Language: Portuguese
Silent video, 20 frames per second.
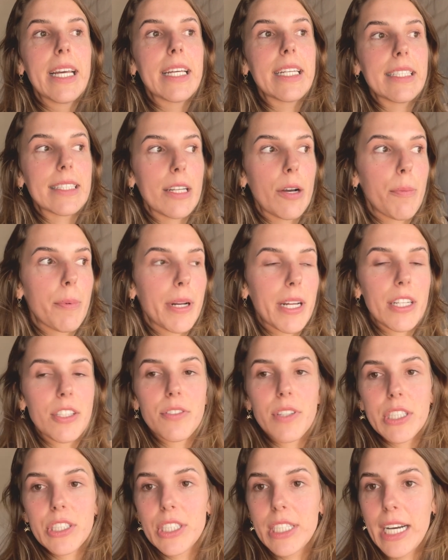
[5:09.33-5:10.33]
Então, para quem
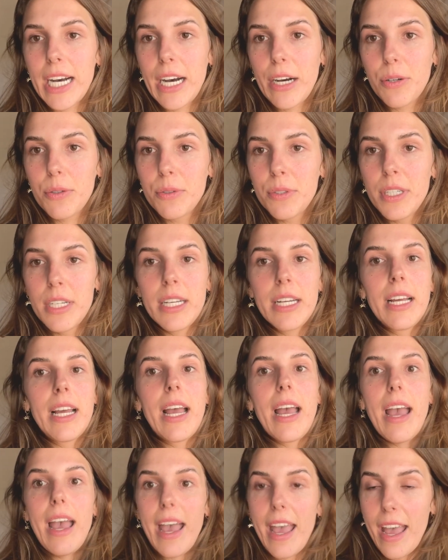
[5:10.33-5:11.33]
tiver de carro,
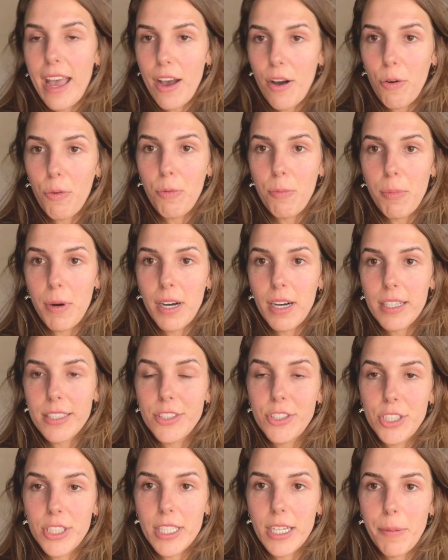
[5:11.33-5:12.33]
é uma
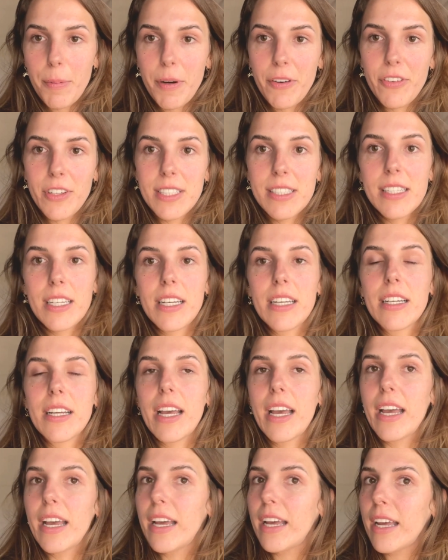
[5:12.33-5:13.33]
dica para fazer
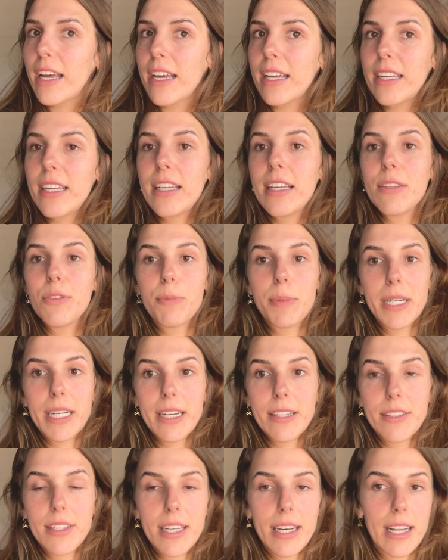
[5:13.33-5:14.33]
é ir no
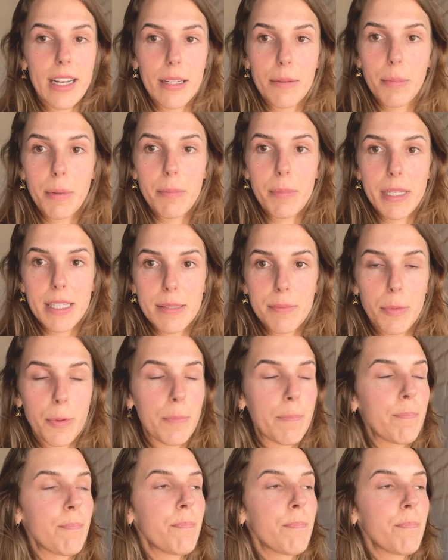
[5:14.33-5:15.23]
mercado em Calama mesmo.